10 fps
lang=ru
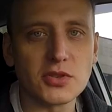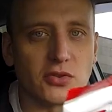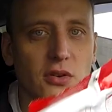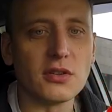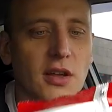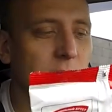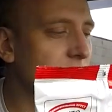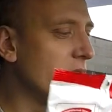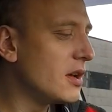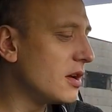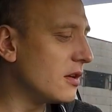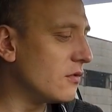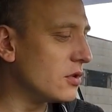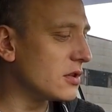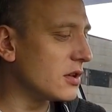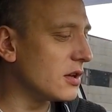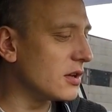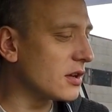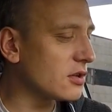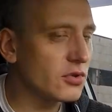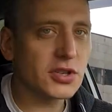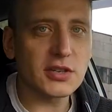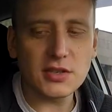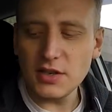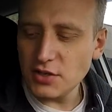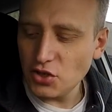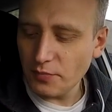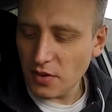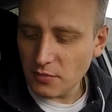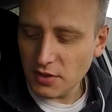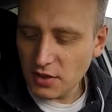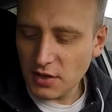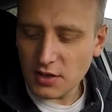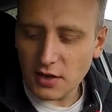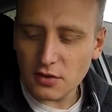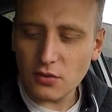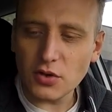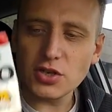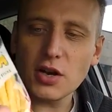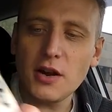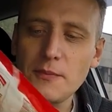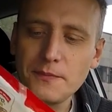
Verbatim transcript: что ли, да. Вот. Э, картошка с кетчупом и картошка